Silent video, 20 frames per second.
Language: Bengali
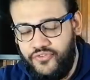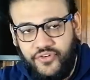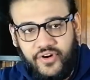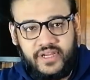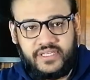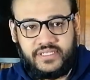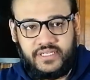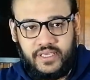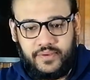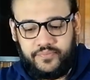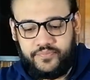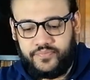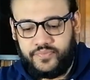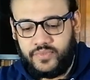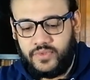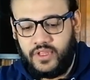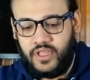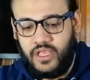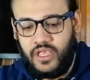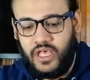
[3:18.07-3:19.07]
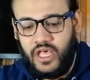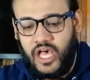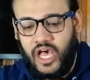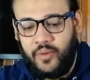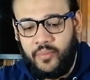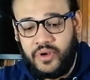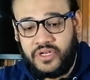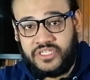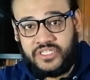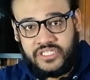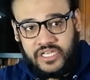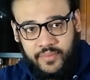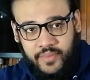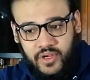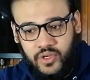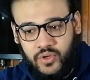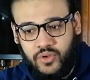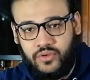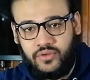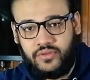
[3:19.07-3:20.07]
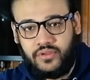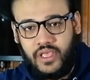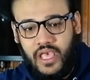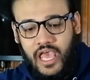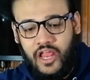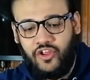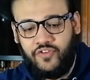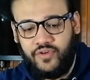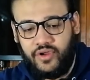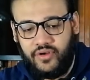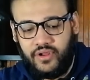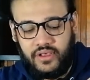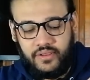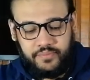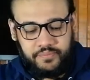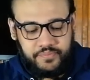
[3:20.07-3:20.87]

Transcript: ফার্স্টে আমরা সামান্য অ্যালোভেরা